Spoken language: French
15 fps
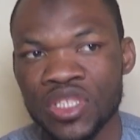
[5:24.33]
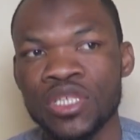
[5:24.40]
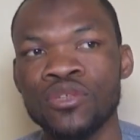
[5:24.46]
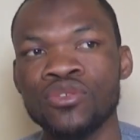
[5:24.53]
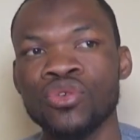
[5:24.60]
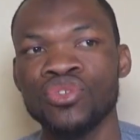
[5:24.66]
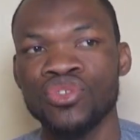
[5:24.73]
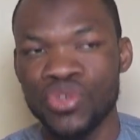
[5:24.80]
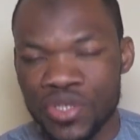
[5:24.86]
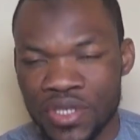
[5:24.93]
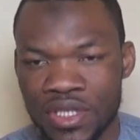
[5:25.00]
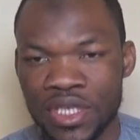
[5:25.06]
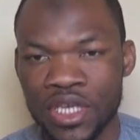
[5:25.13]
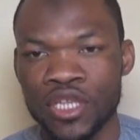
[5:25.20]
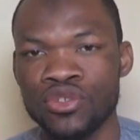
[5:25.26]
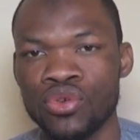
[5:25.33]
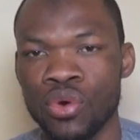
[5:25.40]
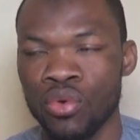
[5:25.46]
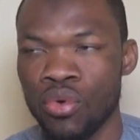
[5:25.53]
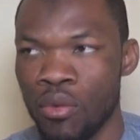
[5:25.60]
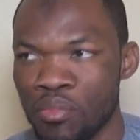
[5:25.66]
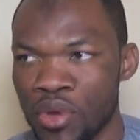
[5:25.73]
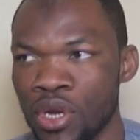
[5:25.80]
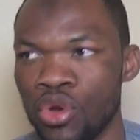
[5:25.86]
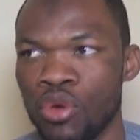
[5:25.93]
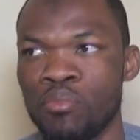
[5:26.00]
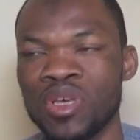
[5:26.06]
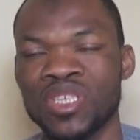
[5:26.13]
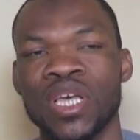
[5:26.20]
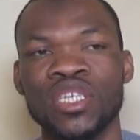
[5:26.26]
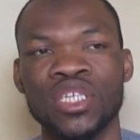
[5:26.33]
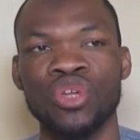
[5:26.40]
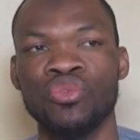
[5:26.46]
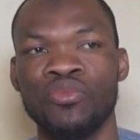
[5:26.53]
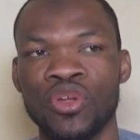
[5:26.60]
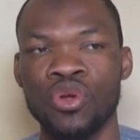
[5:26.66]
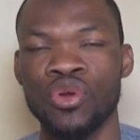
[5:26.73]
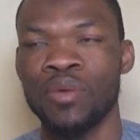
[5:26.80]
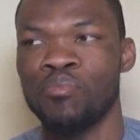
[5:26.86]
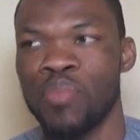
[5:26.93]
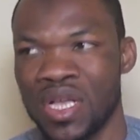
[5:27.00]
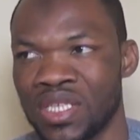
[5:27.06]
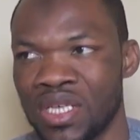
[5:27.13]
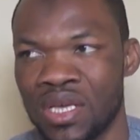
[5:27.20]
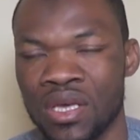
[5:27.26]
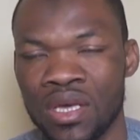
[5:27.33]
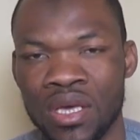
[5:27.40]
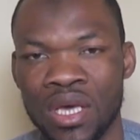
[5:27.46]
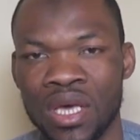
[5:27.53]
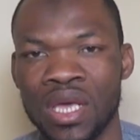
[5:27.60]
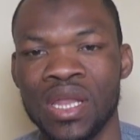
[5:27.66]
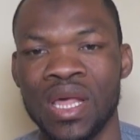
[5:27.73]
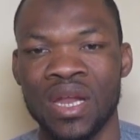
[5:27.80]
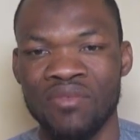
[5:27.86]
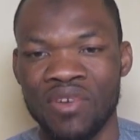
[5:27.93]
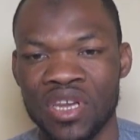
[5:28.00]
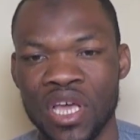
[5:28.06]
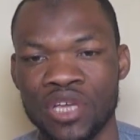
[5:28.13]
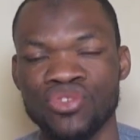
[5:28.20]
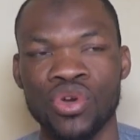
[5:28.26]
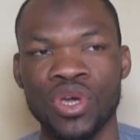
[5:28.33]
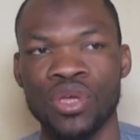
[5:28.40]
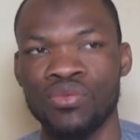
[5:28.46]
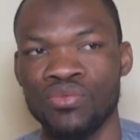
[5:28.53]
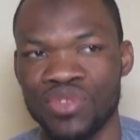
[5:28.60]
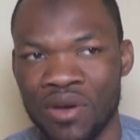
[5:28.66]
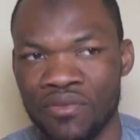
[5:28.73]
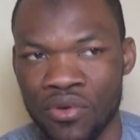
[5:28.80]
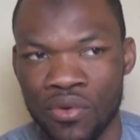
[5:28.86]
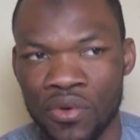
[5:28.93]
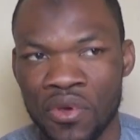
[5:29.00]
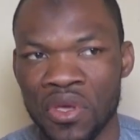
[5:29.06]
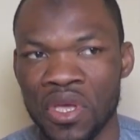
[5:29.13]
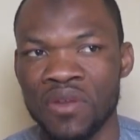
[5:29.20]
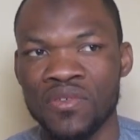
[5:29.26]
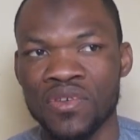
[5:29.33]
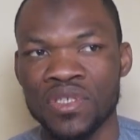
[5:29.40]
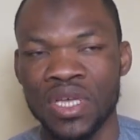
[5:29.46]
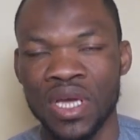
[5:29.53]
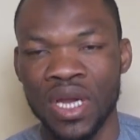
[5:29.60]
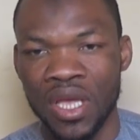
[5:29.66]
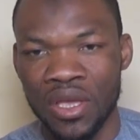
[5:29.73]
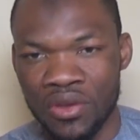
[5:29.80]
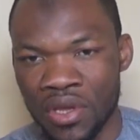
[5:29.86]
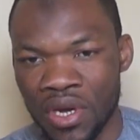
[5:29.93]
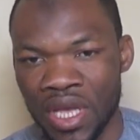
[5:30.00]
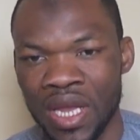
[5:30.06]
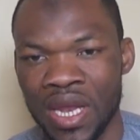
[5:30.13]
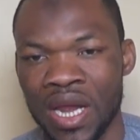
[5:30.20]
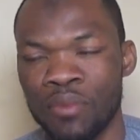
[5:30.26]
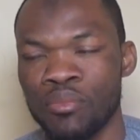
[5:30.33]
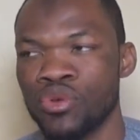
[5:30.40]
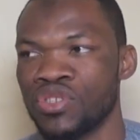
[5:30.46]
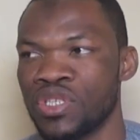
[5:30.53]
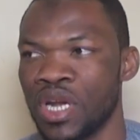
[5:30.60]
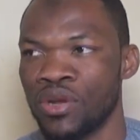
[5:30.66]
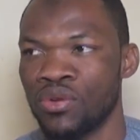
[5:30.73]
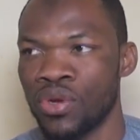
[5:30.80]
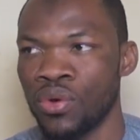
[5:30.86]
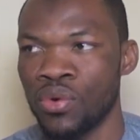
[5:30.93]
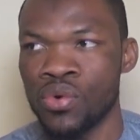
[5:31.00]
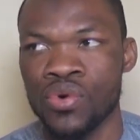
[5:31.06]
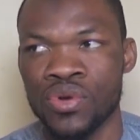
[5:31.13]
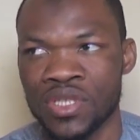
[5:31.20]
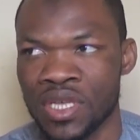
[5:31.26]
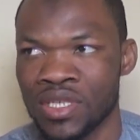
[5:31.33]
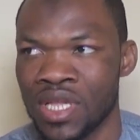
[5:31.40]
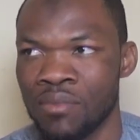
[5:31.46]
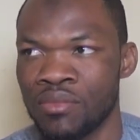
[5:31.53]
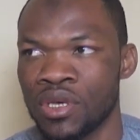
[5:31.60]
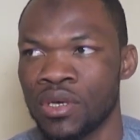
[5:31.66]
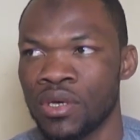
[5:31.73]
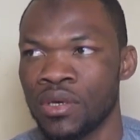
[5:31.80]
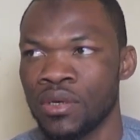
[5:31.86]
Ils ont juste dit qu'ils ont compris le message que nous venons de passer et les revendications que nous avons. Ils vont se réunir et la réponse sera donnée au Conseil islamique.